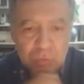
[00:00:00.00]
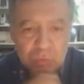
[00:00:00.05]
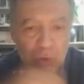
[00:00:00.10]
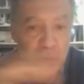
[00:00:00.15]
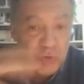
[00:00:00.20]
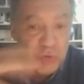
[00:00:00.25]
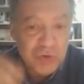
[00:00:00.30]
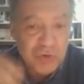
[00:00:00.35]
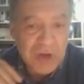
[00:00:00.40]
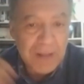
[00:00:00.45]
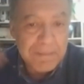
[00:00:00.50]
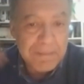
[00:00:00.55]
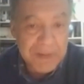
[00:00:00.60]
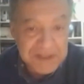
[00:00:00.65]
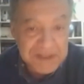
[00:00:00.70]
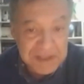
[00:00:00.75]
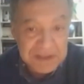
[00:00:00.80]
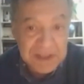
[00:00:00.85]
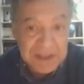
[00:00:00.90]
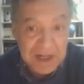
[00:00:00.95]
riuscirà a
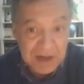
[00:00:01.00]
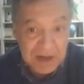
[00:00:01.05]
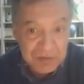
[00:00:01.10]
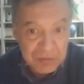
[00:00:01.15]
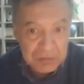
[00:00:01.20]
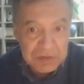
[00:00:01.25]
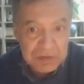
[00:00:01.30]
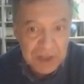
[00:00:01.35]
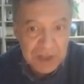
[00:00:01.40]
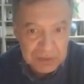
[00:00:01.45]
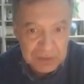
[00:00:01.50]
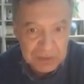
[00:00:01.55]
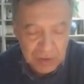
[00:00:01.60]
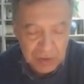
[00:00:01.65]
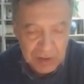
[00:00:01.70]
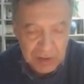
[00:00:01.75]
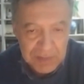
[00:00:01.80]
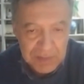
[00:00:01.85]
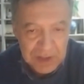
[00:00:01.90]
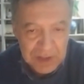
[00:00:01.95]
presentarla soltanto nel
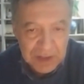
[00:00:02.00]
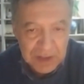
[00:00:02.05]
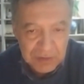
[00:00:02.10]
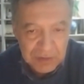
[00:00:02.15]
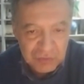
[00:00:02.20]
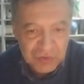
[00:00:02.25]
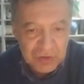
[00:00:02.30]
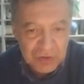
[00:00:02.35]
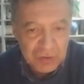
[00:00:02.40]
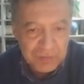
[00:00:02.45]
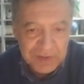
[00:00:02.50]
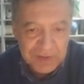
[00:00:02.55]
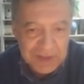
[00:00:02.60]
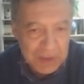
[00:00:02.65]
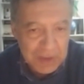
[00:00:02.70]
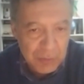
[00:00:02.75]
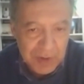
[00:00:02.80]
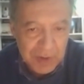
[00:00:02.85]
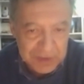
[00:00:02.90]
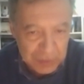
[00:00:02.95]

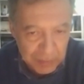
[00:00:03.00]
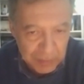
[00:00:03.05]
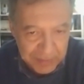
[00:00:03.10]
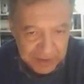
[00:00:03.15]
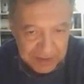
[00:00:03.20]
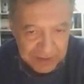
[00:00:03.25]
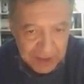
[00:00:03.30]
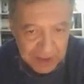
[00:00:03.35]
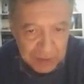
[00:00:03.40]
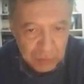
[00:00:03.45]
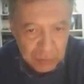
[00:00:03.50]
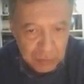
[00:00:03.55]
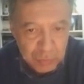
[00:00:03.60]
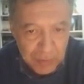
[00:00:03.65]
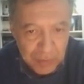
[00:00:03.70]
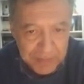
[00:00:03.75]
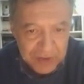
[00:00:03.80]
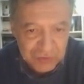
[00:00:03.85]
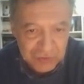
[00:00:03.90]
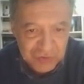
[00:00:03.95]
1924 prendendo il
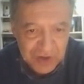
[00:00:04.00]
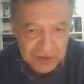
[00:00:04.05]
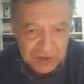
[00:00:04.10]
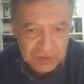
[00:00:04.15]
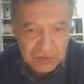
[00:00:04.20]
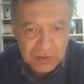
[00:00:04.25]
2%